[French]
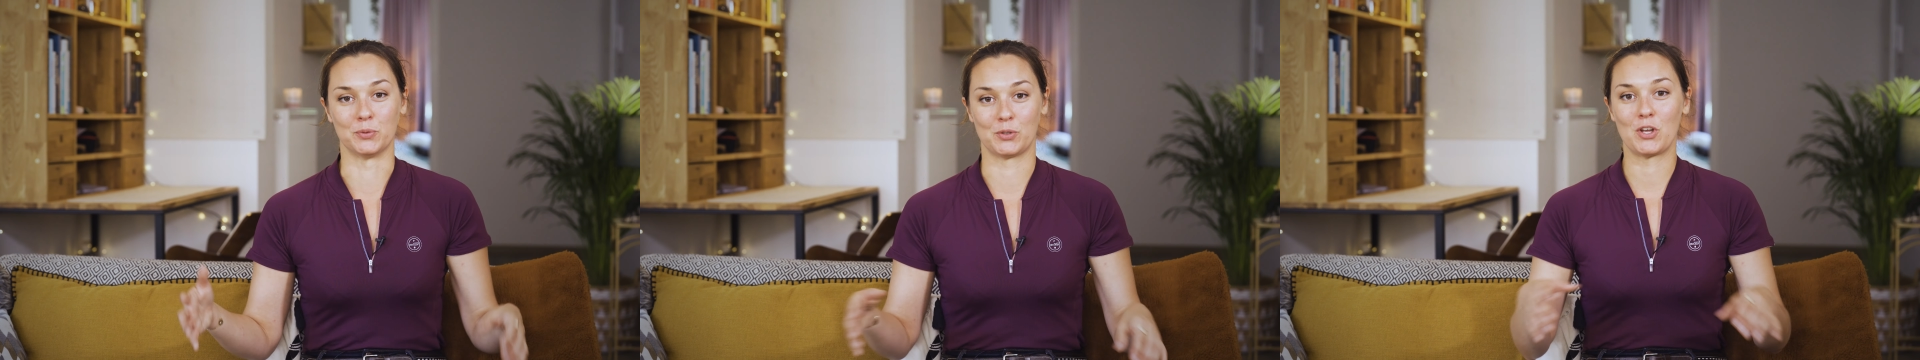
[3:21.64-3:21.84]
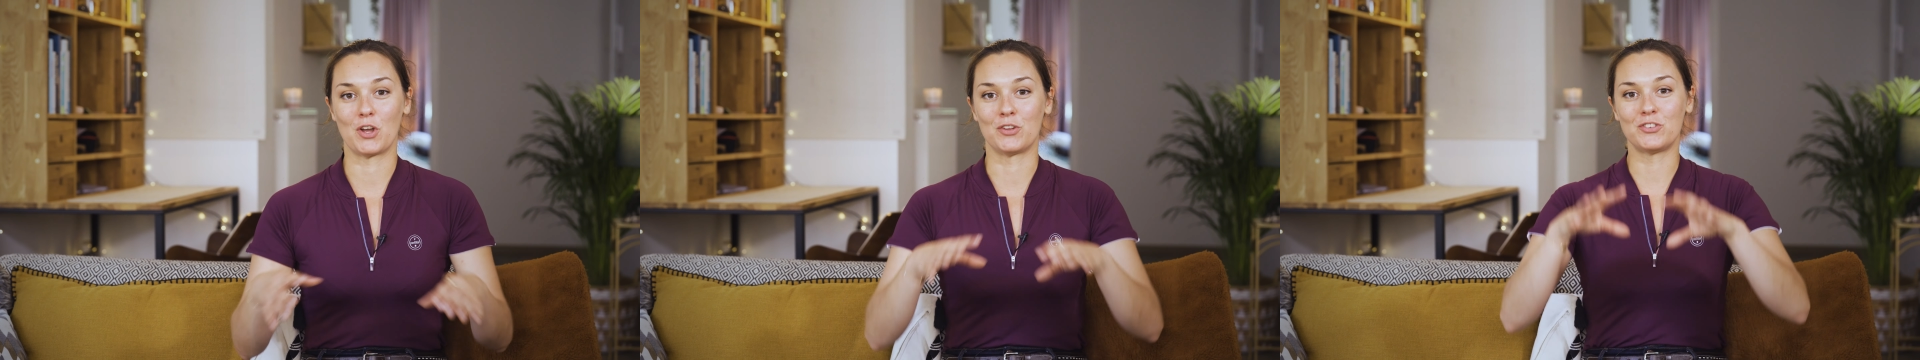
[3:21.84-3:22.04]

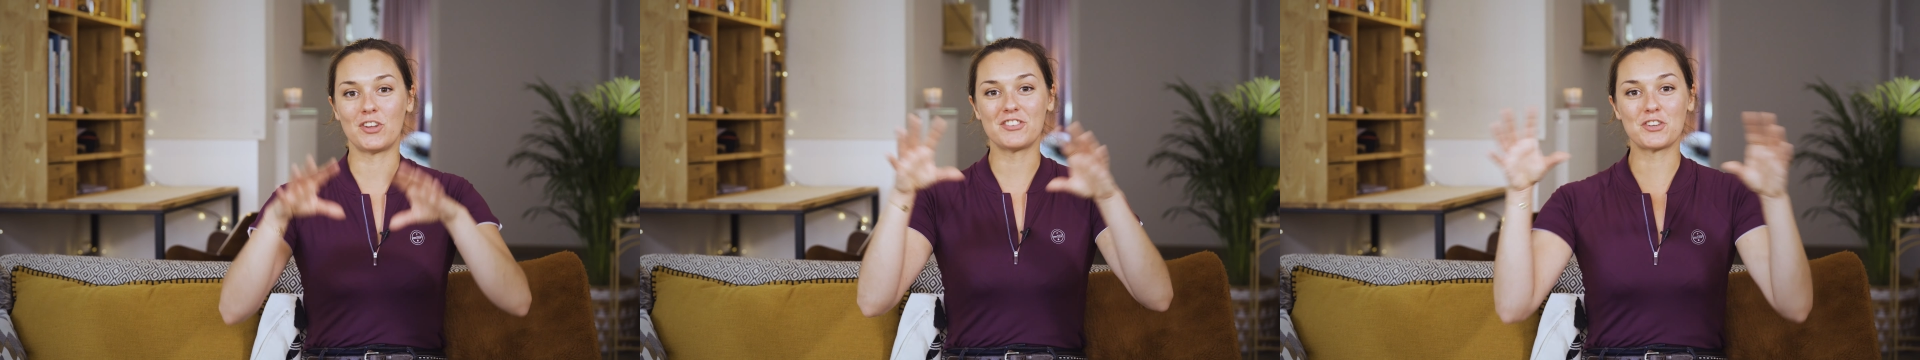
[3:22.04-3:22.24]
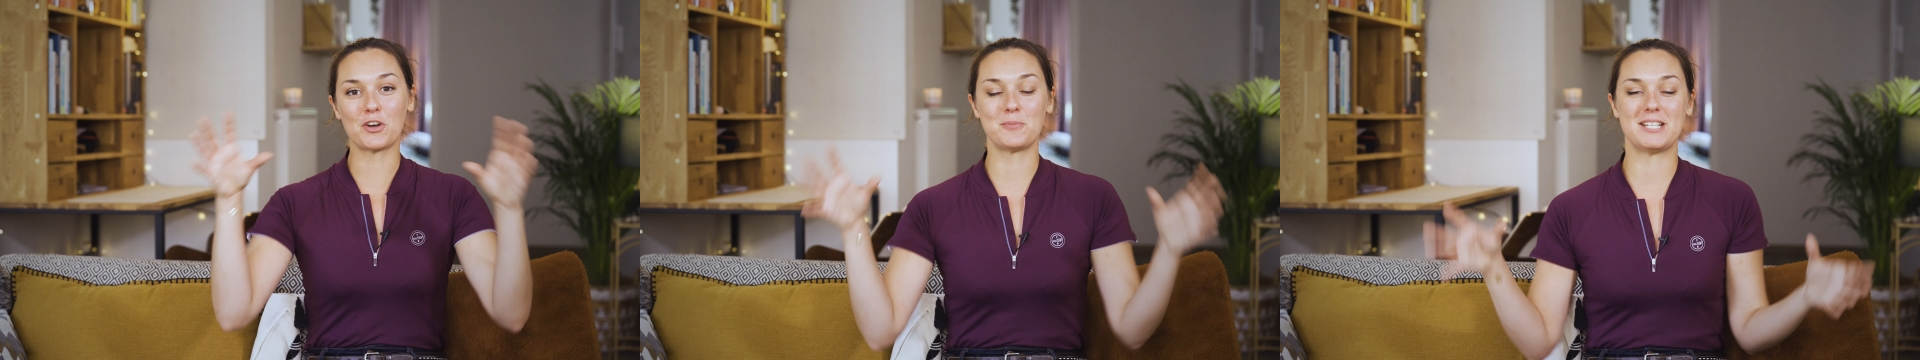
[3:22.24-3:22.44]
Donc
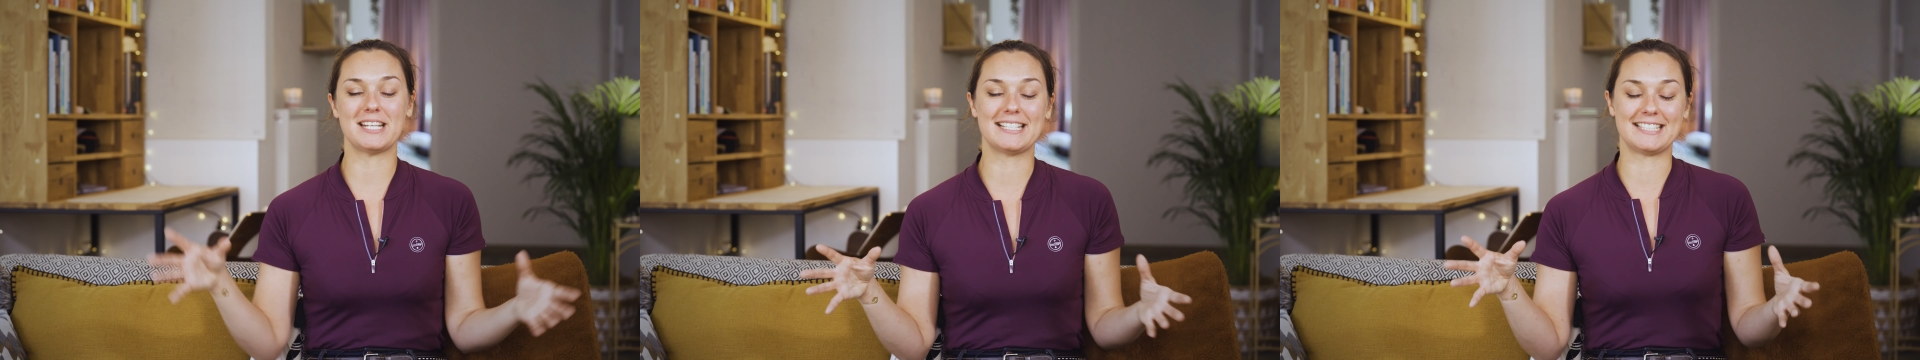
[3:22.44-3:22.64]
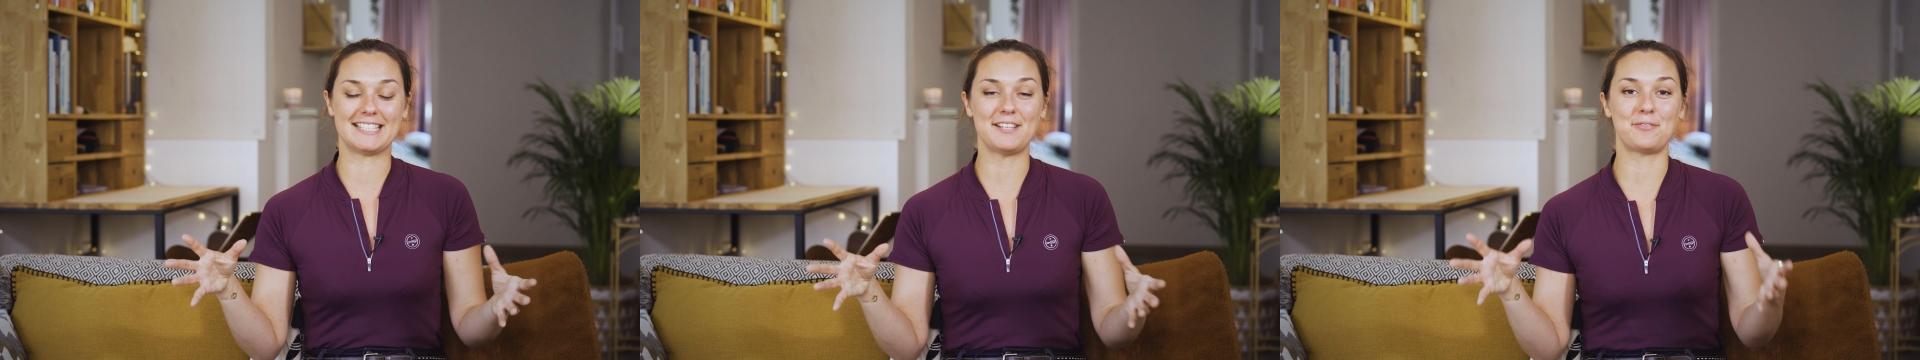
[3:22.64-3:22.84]
notre
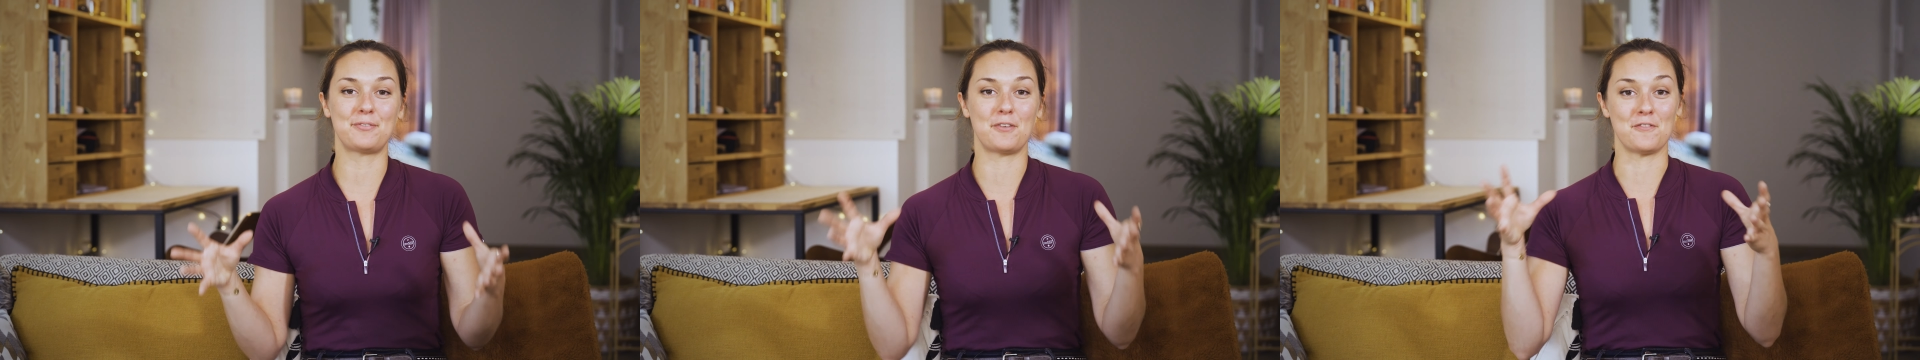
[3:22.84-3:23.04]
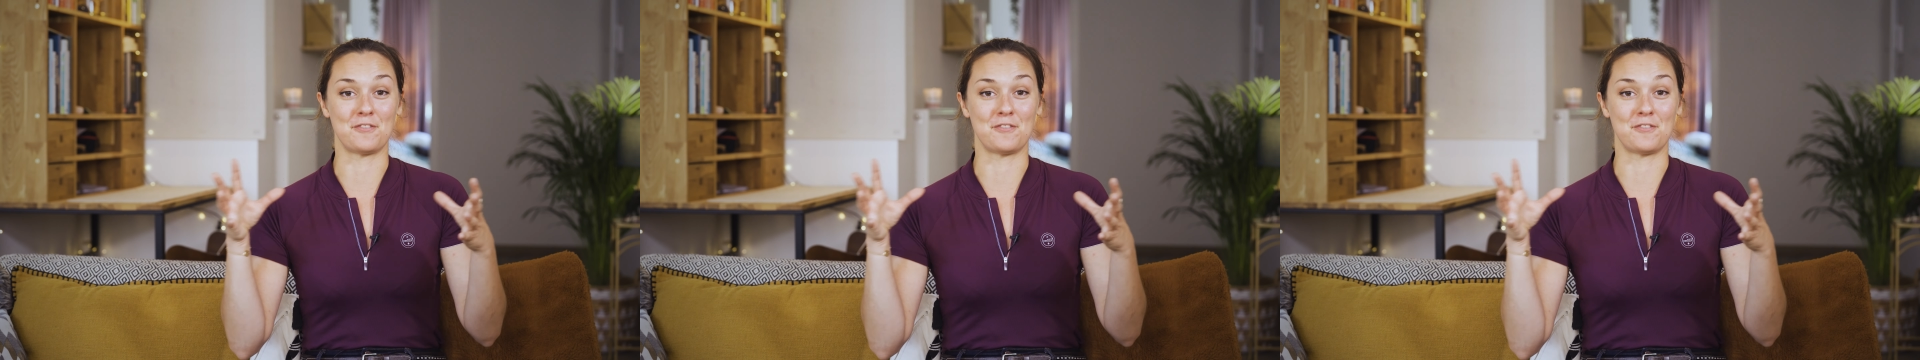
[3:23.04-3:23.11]
objectif